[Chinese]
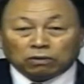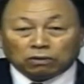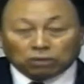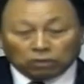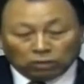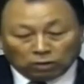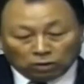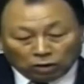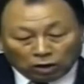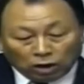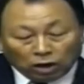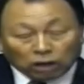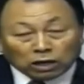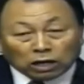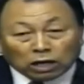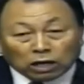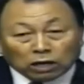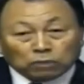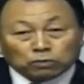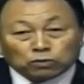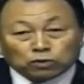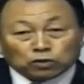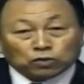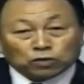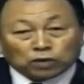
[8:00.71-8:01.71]
的，
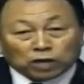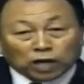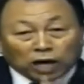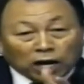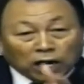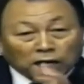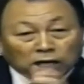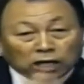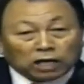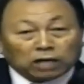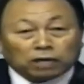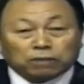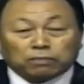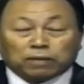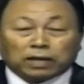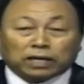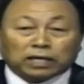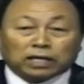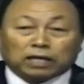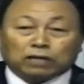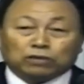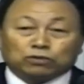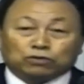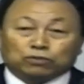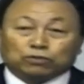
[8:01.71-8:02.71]
去了假教
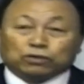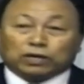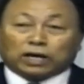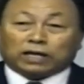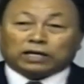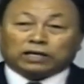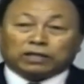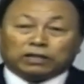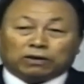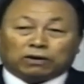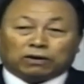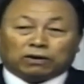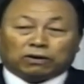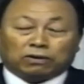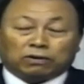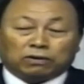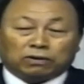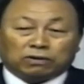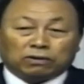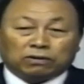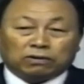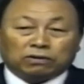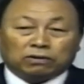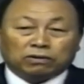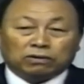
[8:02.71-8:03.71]
会是得不
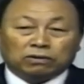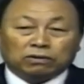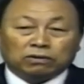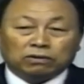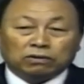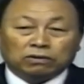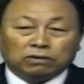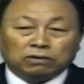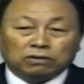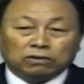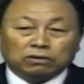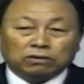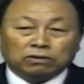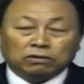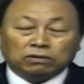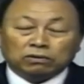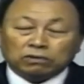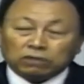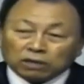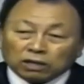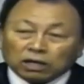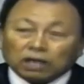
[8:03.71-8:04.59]
到幸福的，